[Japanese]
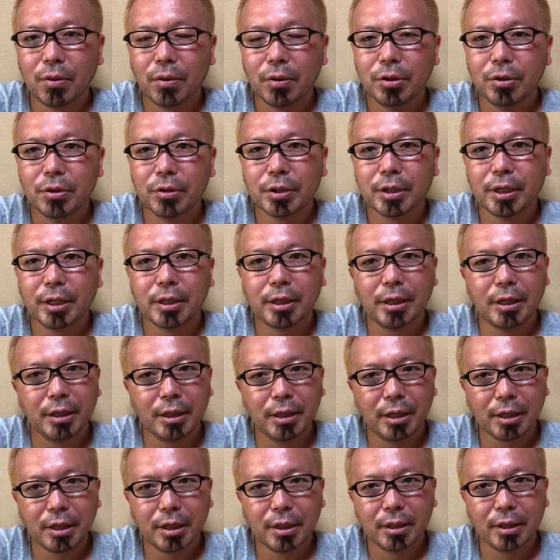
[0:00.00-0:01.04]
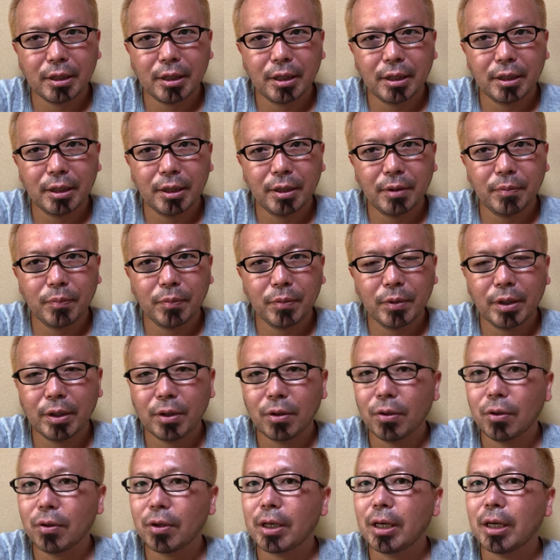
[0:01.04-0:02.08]
こう勇気が足りなかったりでい
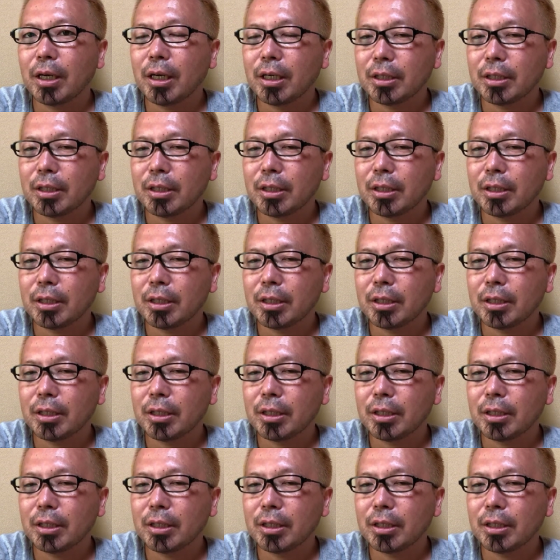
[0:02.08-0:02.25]
ろいろ考